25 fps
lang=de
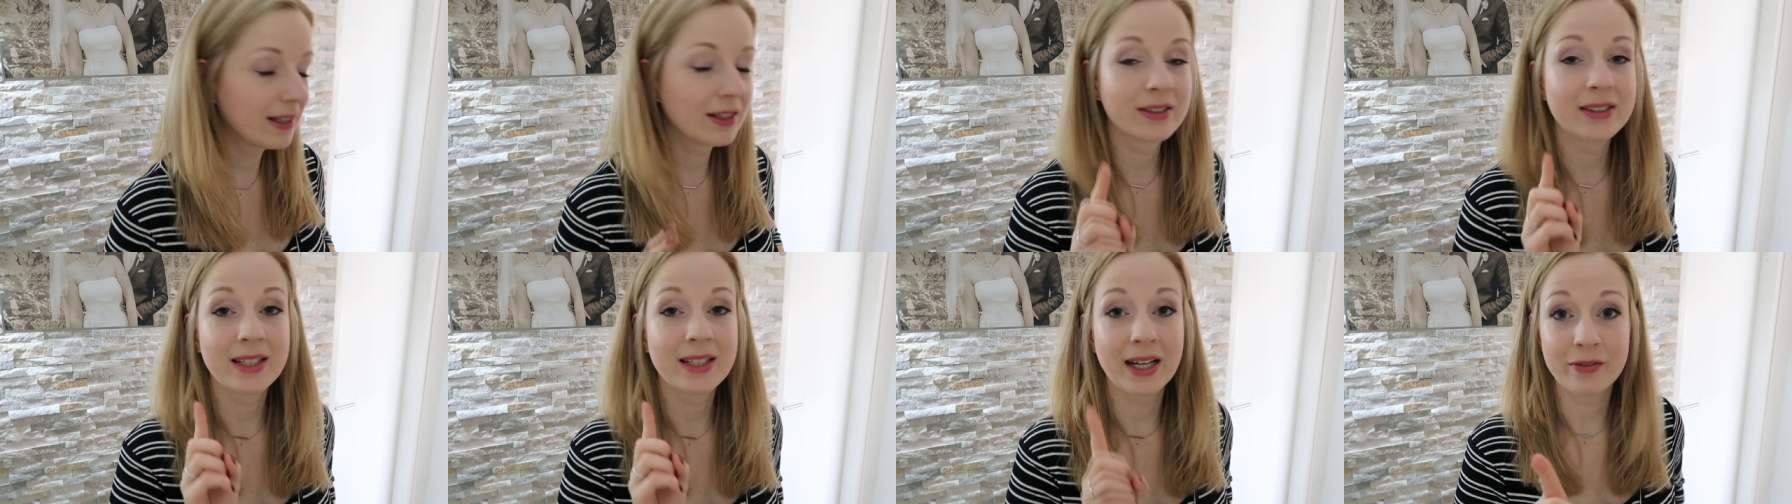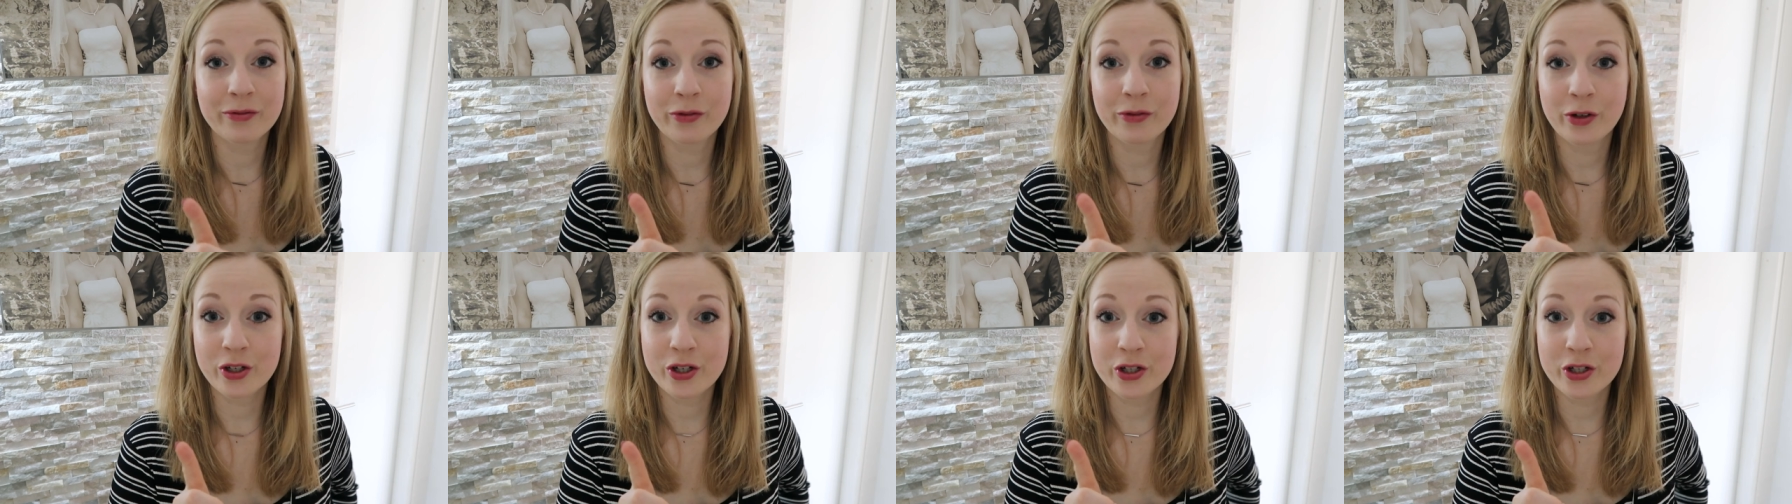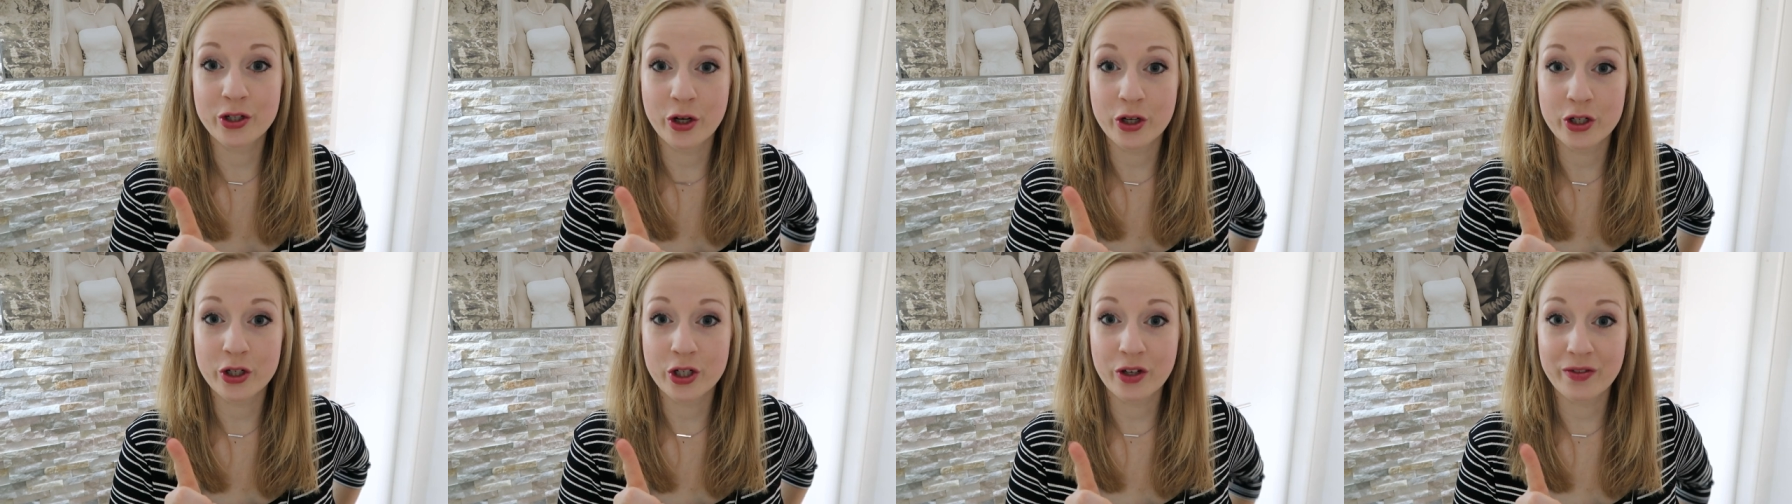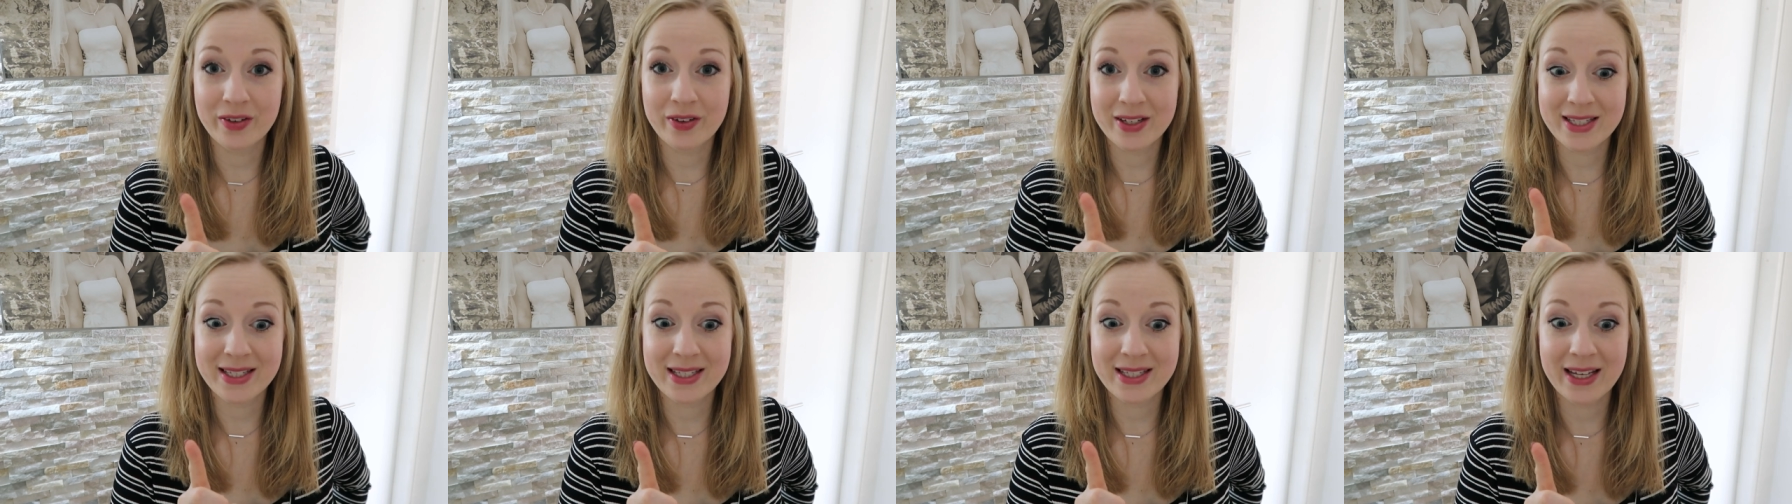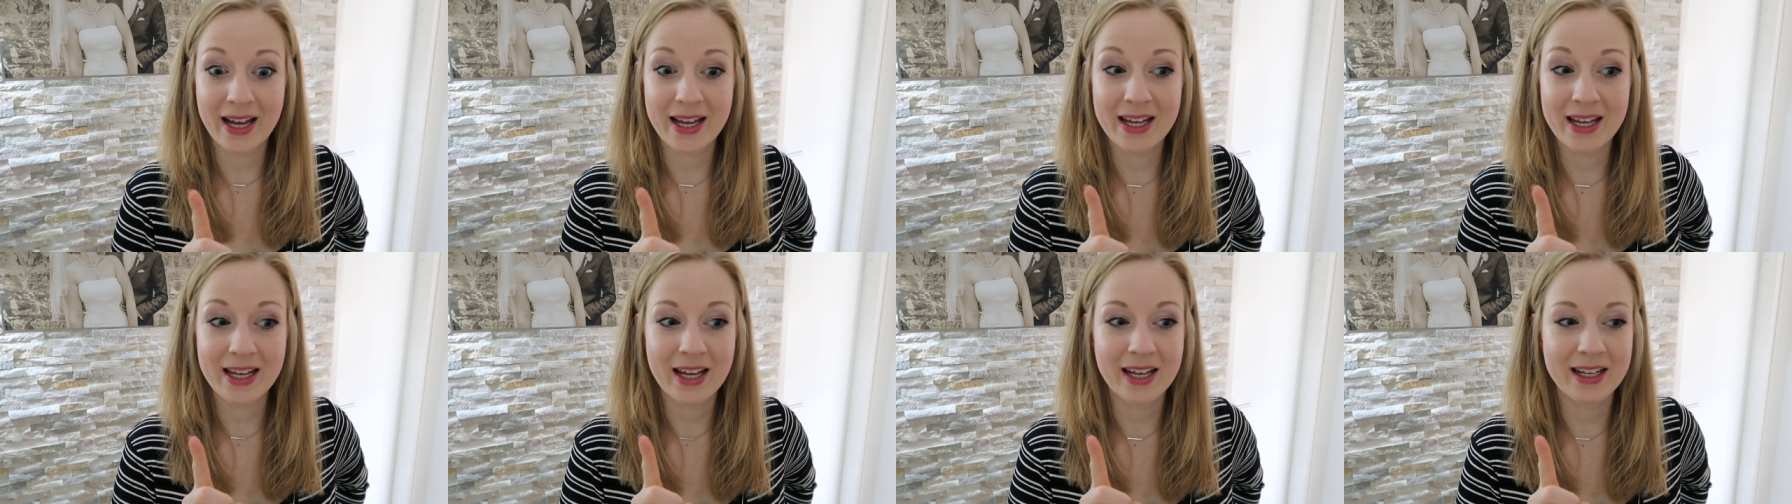Dann wollte ich euch noch was
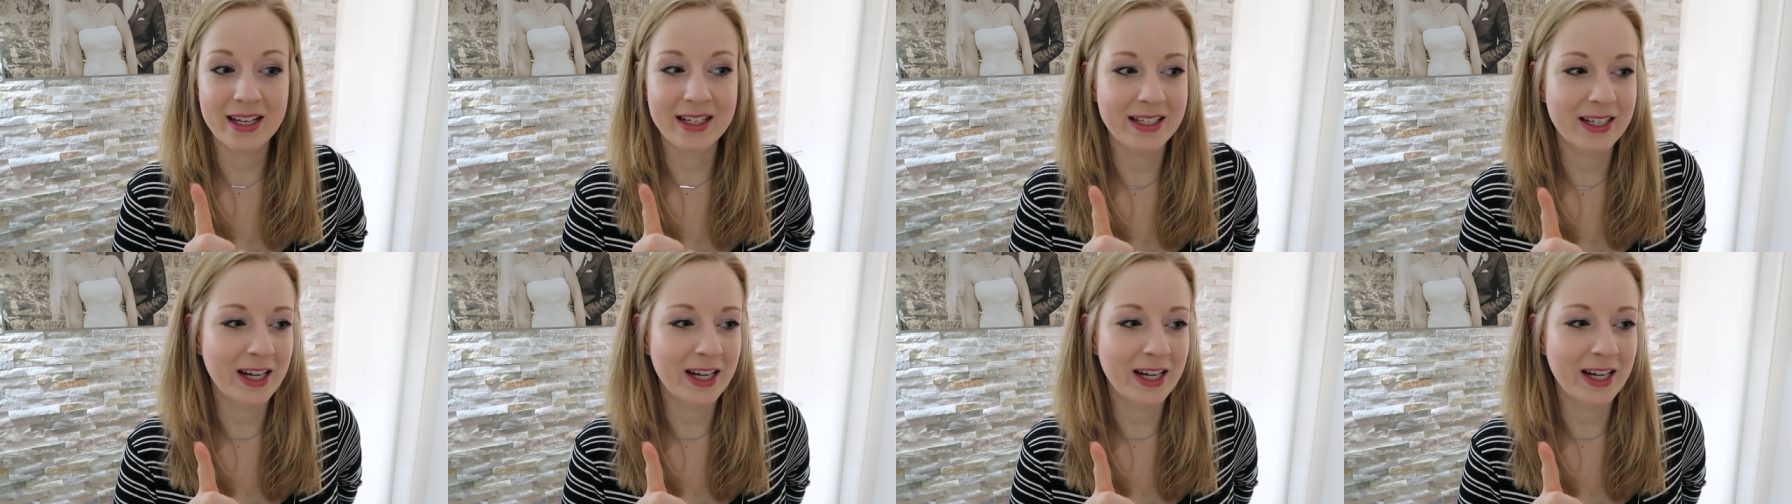zeigen.